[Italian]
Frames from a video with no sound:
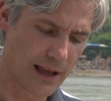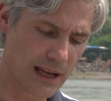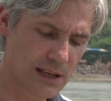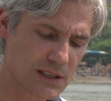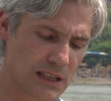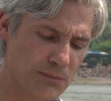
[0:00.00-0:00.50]

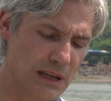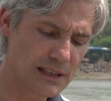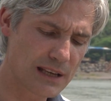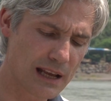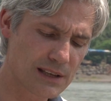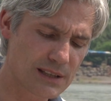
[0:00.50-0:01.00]
e si
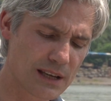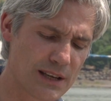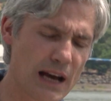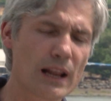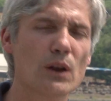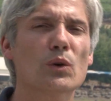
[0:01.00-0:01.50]
mise a
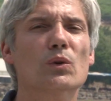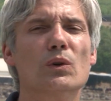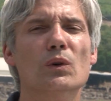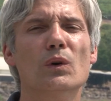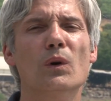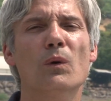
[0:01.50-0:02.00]
insegnare
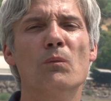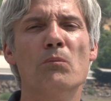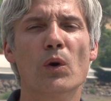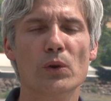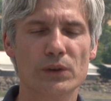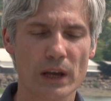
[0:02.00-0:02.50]
loro
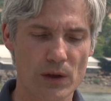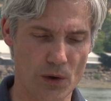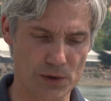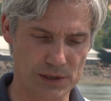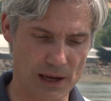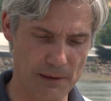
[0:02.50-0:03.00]
molte
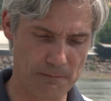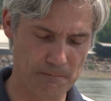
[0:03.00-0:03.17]
cose.